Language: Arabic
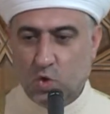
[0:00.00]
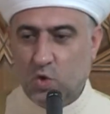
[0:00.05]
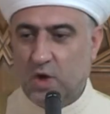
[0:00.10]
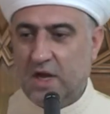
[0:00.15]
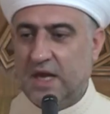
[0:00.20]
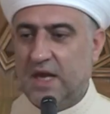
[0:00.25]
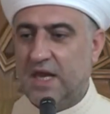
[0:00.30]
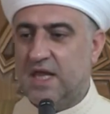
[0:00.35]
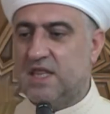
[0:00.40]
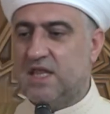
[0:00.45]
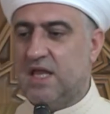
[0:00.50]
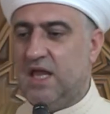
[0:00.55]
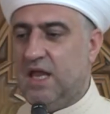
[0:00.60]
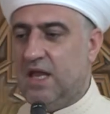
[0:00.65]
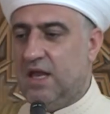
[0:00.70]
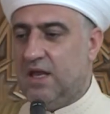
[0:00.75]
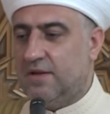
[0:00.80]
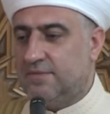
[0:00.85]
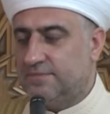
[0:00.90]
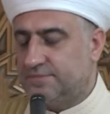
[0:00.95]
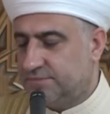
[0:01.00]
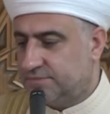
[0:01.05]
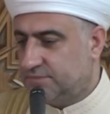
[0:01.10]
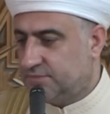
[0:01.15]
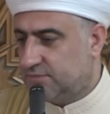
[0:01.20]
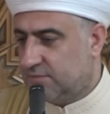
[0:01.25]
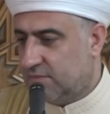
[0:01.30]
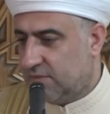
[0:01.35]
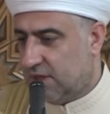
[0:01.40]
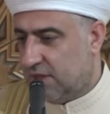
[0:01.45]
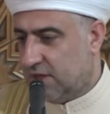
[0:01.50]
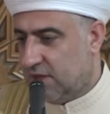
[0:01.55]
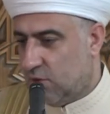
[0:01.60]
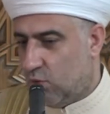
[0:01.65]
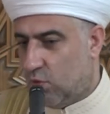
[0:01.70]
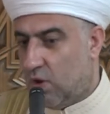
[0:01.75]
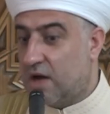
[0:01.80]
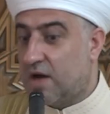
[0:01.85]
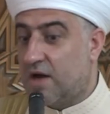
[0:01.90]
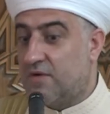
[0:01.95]
هو الذي
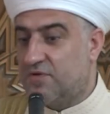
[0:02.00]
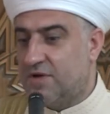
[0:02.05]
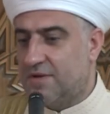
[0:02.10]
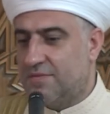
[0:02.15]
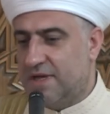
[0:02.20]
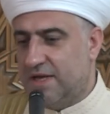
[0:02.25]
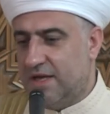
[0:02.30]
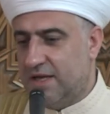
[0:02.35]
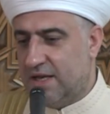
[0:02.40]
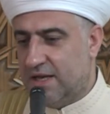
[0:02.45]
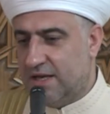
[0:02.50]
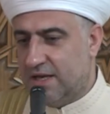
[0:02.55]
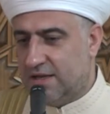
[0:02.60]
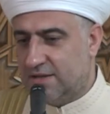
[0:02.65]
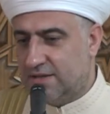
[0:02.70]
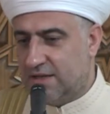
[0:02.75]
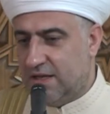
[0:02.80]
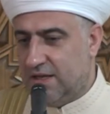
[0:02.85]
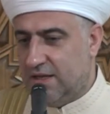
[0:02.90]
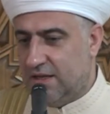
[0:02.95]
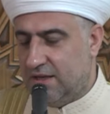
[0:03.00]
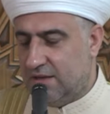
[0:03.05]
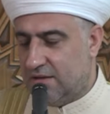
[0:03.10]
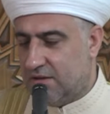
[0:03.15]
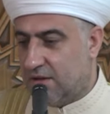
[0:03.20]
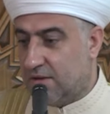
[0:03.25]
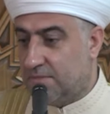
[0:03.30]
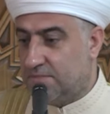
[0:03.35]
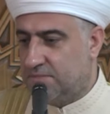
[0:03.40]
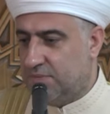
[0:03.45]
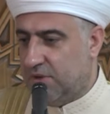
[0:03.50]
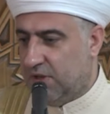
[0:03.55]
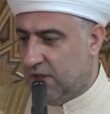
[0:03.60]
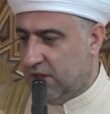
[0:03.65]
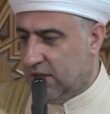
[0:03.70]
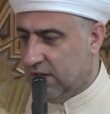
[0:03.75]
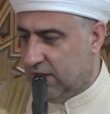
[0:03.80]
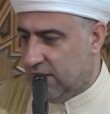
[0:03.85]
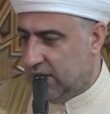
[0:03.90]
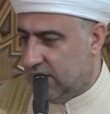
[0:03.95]
وقف بين يدي
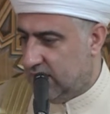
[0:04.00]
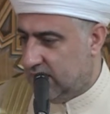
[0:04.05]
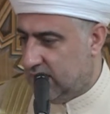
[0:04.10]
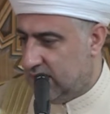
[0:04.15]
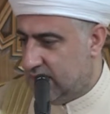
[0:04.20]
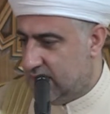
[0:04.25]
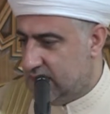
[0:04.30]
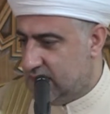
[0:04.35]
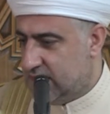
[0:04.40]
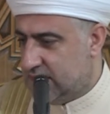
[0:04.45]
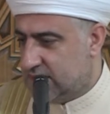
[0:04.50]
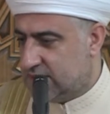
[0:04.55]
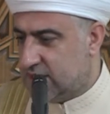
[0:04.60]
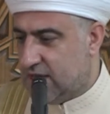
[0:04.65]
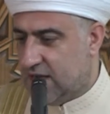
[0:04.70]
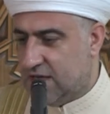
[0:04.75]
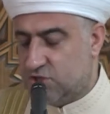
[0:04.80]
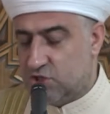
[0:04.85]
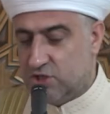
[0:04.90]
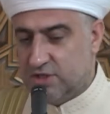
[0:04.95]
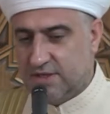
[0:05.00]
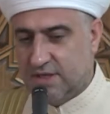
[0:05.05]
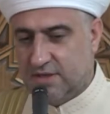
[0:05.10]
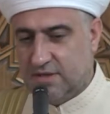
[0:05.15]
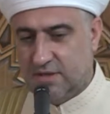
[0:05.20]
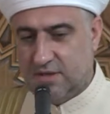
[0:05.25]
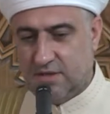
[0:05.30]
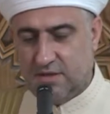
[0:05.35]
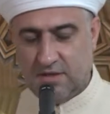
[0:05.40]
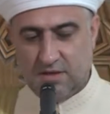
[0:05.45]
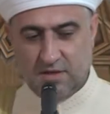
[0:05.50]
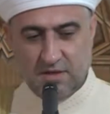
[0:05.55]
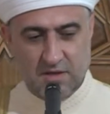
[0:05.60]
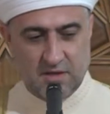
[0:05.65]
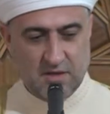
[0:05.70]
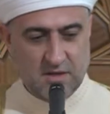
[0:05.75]
ربه ساجدا